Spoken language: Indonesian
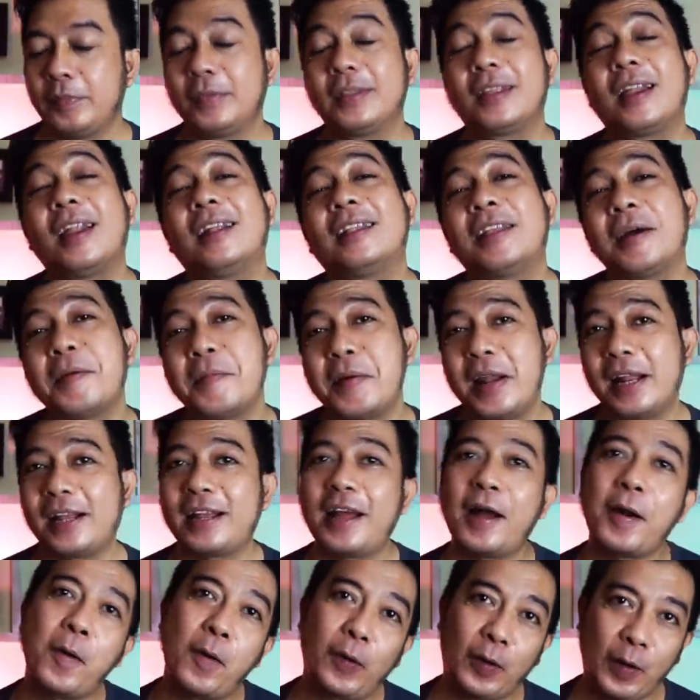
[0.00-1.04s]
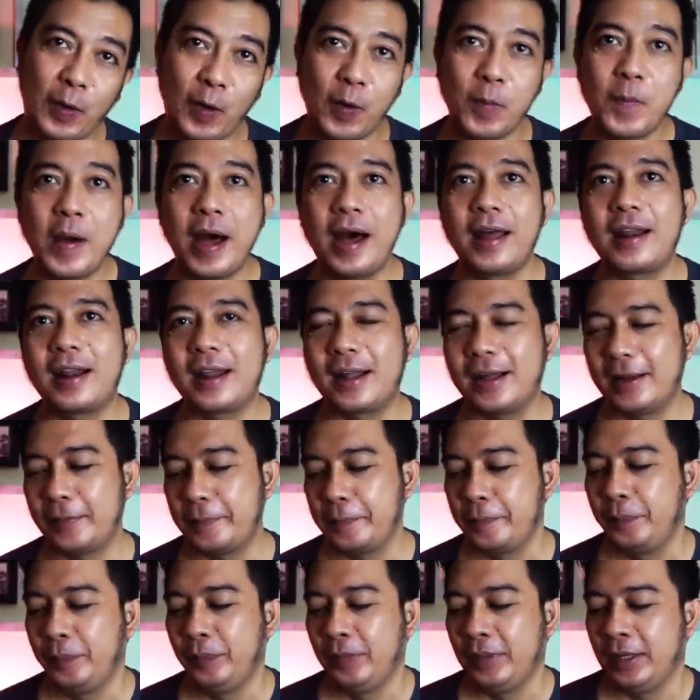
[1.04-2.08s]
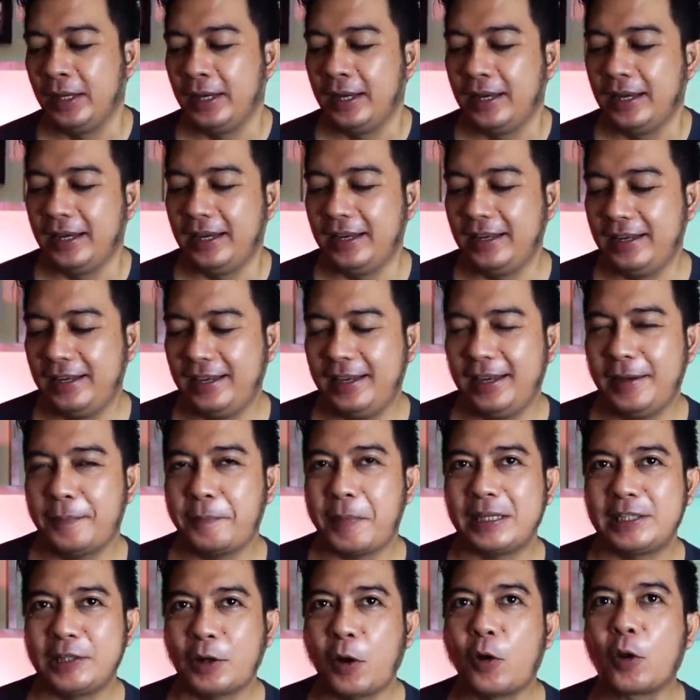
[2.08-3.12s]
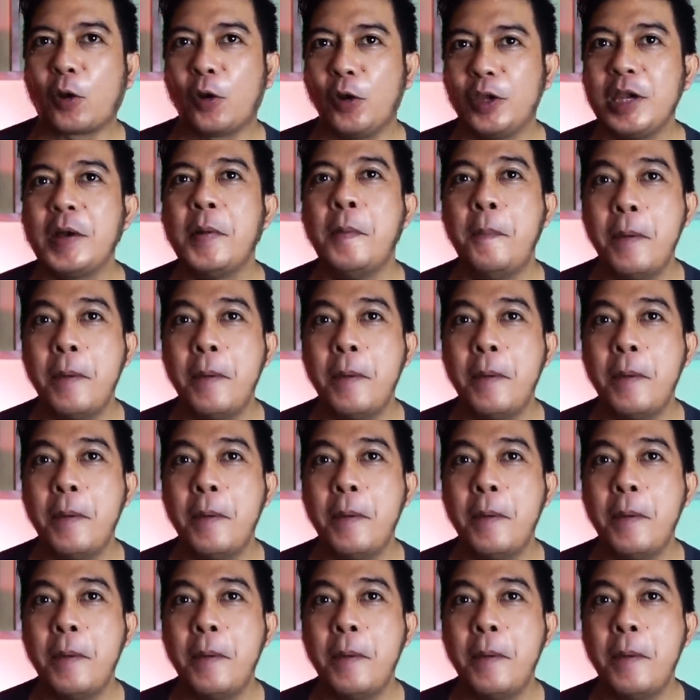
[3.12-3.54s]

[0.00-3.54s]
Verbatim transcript: Ternyata mereka koreo bareng. Ini pasti koreonya